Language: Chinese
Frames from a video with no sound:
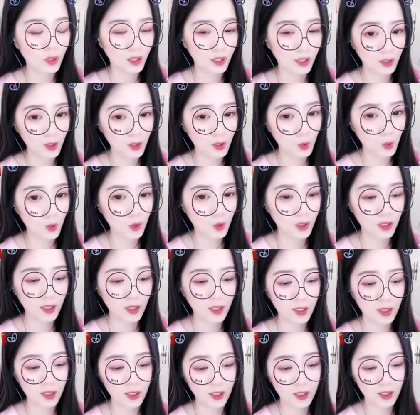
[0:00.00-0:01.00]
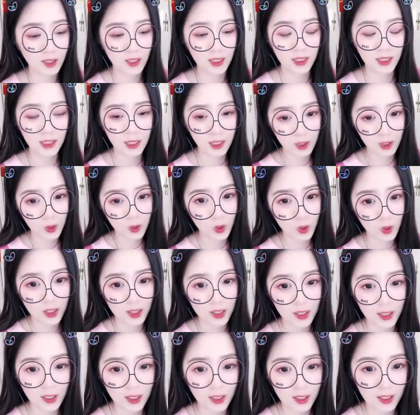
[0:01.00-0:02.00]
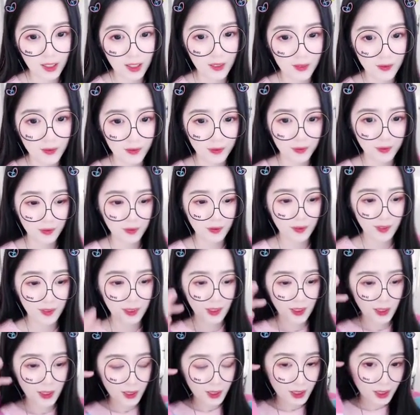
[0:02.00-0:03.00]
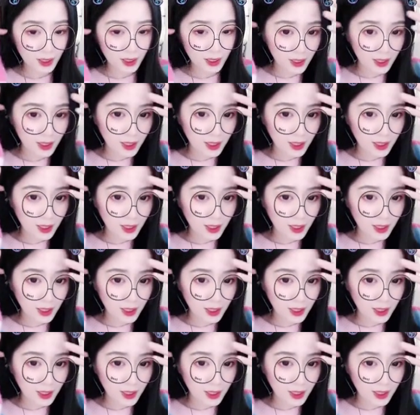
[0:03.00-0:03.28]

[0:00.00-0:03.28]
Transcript: 杨芷恒知道，他不该把他的怨恨